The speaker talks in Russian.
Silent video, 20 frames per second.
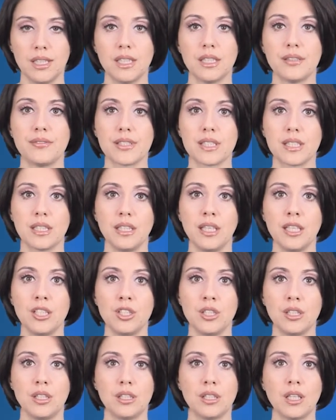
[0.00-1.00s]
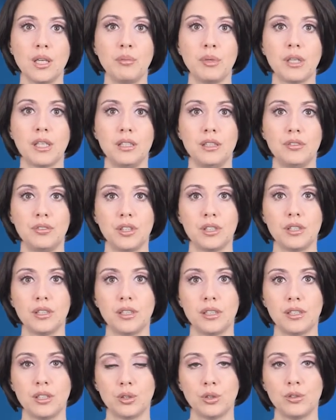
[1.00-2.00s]
Восходящая динамика нефтяных
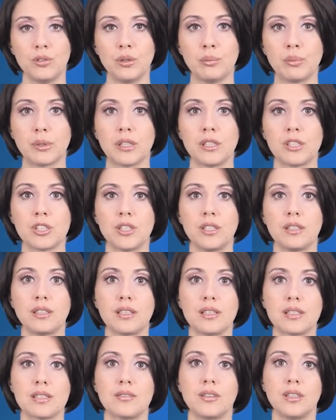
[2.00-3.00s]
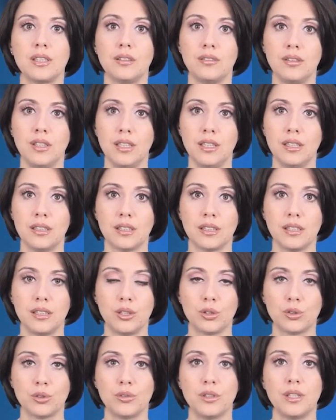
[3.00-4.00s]
котировок продолжает оказывать давление на
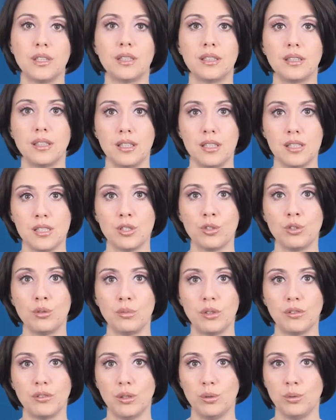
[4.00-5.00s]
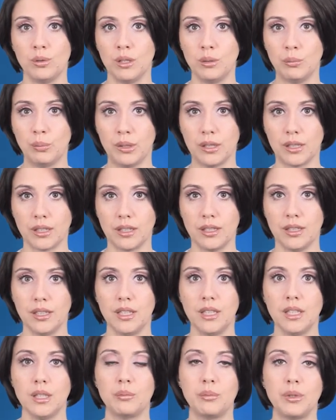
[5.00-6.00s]
котировки анализируемой валютной пары.
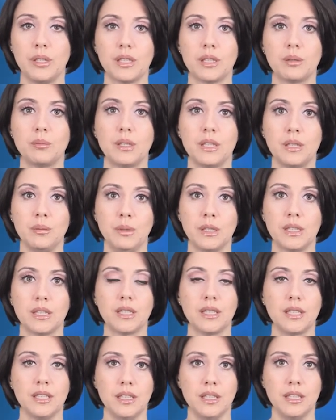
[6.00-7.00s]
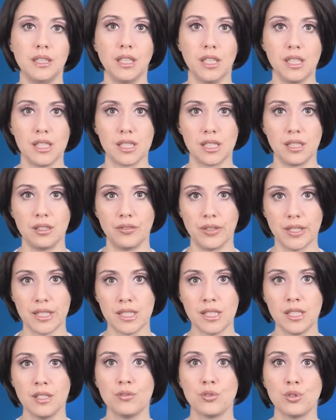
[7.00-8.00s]
При этом отметка
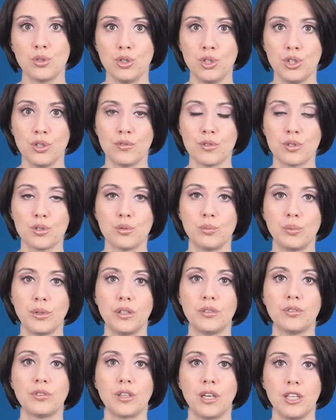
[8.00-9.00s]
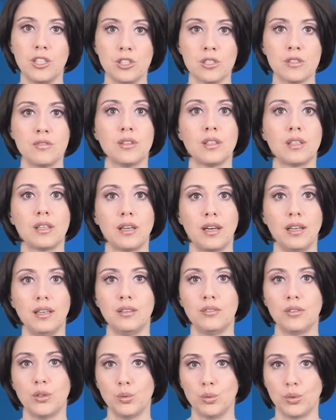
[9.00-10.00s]
1.3020 все еще выступает в качестве
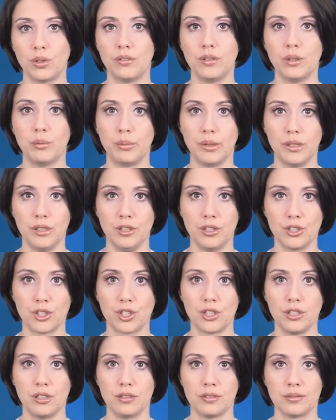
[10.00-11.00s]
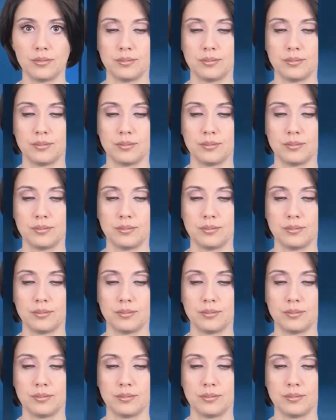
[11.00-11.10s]
локального уровня поддержки.